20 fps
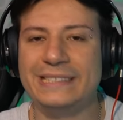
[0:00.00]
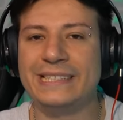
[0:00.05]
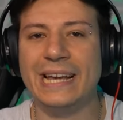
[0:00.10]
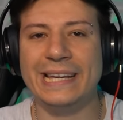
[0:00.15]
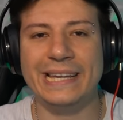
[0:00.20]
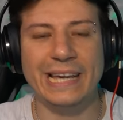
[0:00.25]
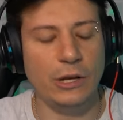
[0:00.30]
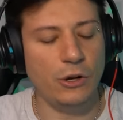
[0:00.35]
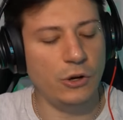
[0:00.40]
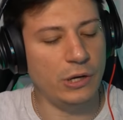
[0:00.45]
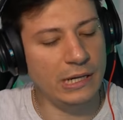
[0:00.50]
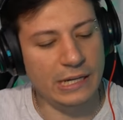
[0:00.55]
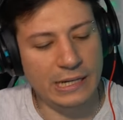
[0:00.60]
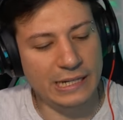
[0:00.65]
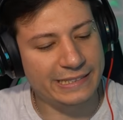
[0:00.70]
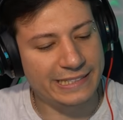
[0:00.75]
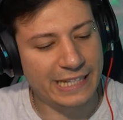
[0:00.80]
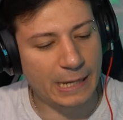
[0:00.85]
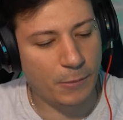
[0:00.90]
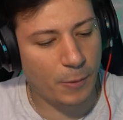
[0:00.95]
Mi sa che non
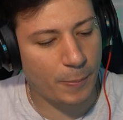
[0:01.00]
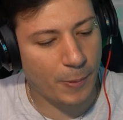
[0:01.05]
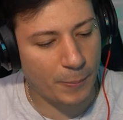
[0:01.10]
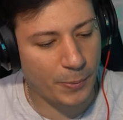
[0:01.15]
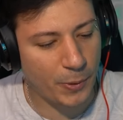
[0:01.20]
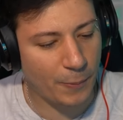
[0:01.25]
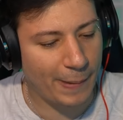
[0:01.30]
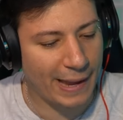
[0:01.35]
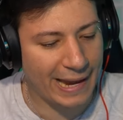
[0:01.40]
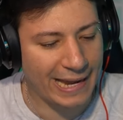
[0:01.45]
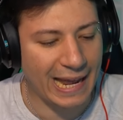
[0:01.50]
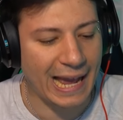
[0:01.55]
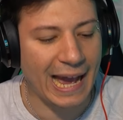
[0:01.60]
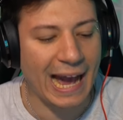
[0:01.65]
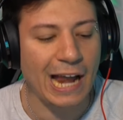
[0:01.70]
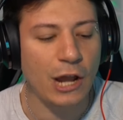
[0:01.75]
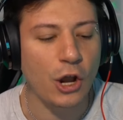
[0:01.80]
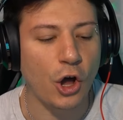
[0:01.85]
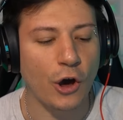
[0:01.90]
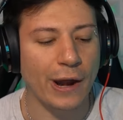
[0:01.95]
iniziamo proprio
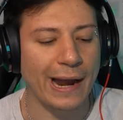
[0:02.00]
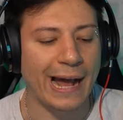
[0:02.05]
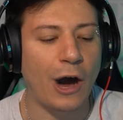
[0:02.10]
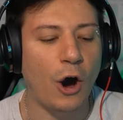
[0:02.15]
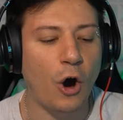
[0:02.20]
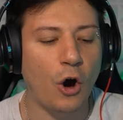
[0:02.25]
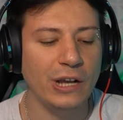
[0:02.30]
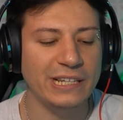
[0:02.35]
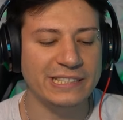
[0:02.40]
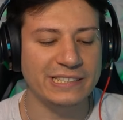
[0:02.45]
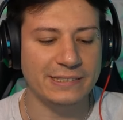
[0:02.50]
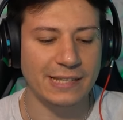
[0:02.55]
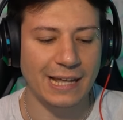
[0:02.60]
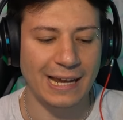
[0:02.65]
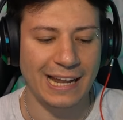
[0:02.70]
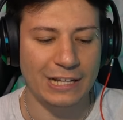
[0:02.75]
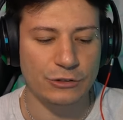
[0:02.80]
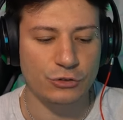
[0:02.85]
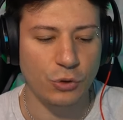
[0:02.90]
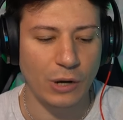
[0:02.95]
bene. Allora, ho
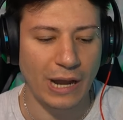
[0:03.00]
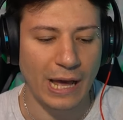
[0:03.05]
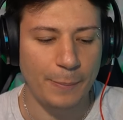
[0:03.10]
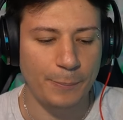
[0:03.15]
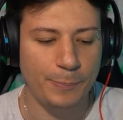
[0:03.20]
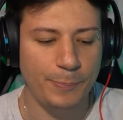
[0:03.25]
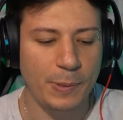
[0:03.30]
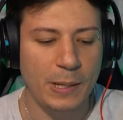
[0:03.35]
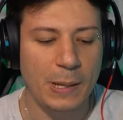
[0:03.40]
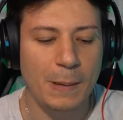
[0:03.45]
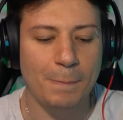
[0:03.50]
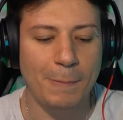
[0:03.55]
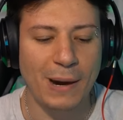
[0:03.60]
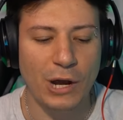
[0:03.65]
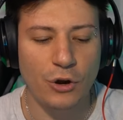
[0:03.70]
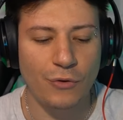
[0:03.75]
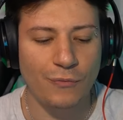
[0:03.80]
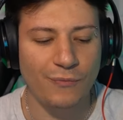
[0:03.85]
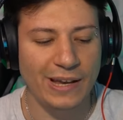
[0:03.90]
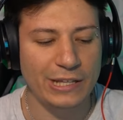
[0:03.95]
installato l'app
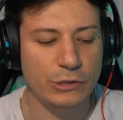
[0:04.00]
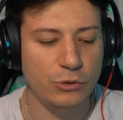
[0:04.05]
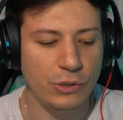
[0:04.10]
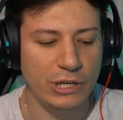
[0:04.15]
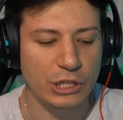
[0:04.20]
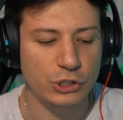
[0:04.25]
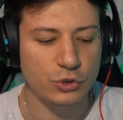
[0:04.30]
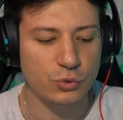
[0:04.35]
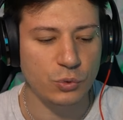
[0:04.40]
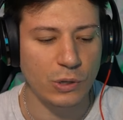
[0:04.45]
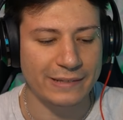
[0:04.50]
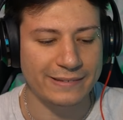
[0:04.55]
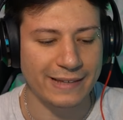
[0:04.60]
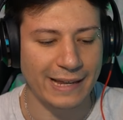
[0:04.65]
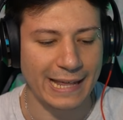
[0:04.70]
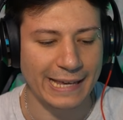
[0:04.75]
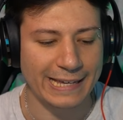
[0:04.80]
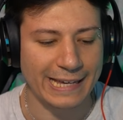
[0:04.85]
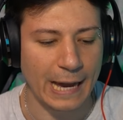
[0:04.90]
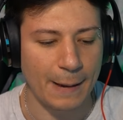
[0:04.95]
ma non vedo nessuna
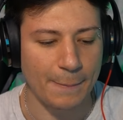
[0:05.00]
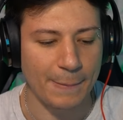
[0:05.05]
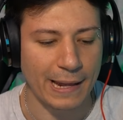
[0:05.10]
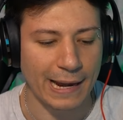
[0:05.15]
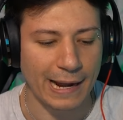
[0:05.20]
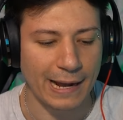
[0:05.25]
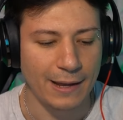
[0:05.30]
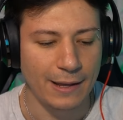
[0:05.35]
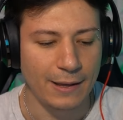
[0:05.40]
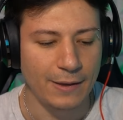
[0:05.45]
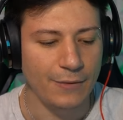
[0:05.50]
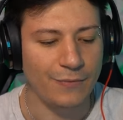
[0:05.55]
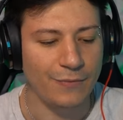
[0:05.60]
telecamera.